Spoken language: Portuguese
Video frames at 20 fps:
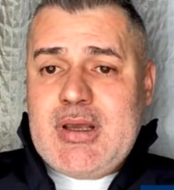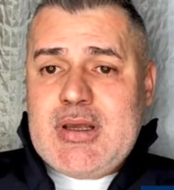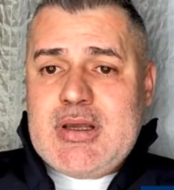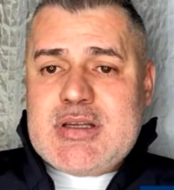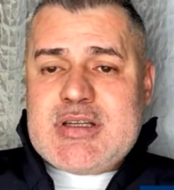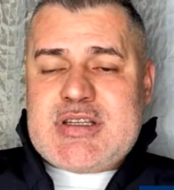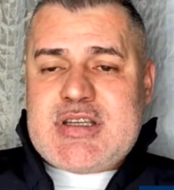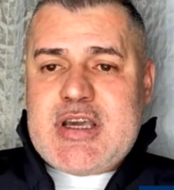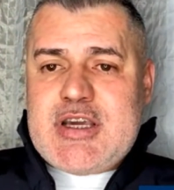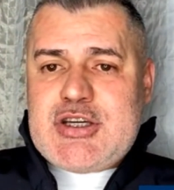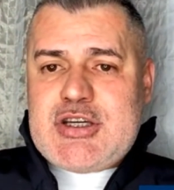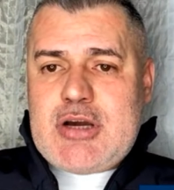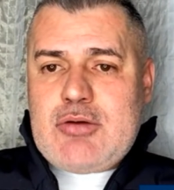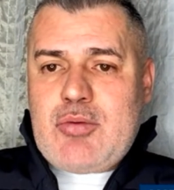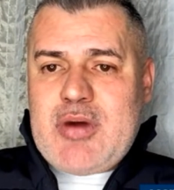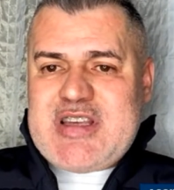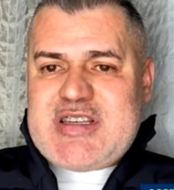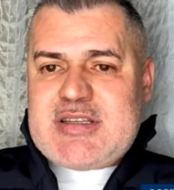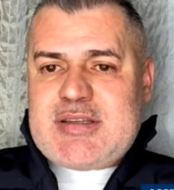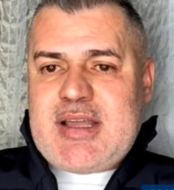seja
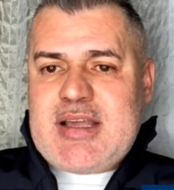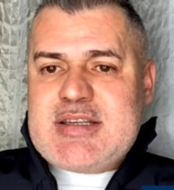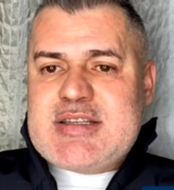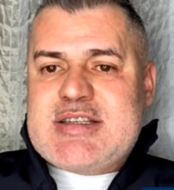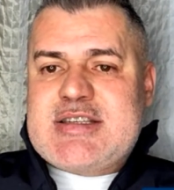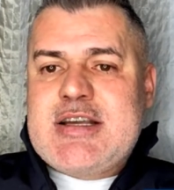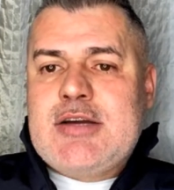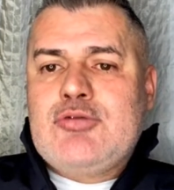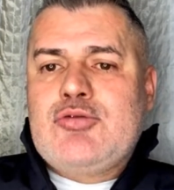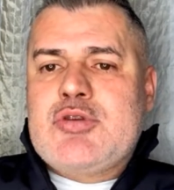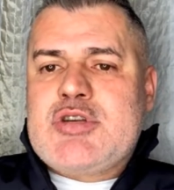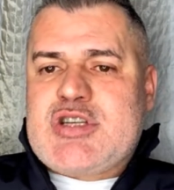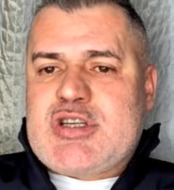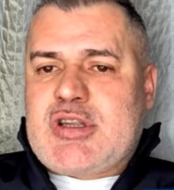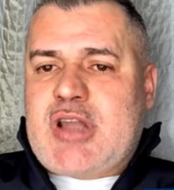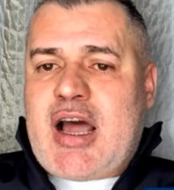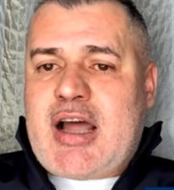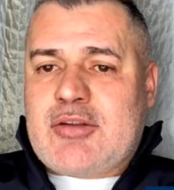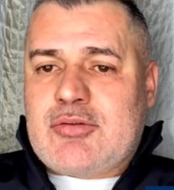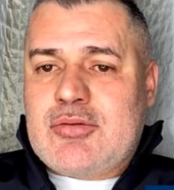uma extensão do
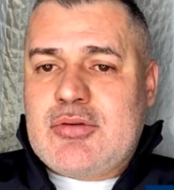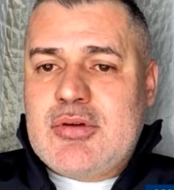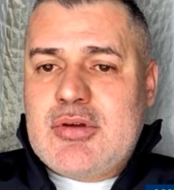Estado,